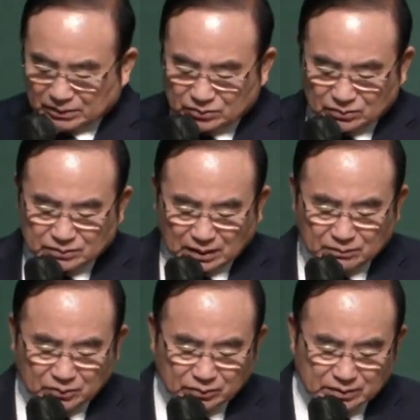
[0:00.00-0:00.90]
좀 잘
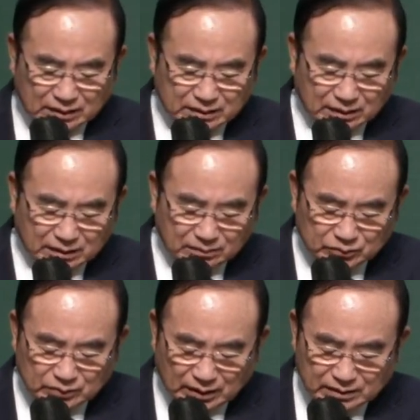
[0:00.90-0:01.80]
먹고 잘 사는 게
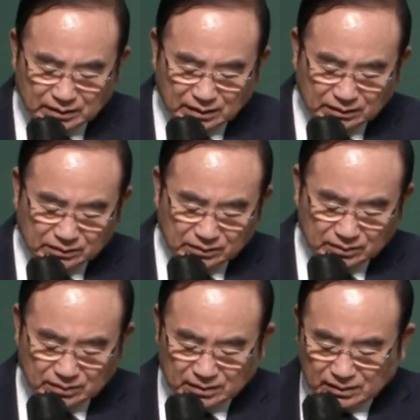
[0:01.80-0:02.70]
문제 아니잖아요.
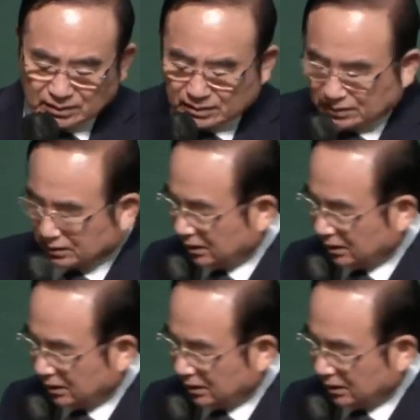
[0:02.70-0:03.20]
이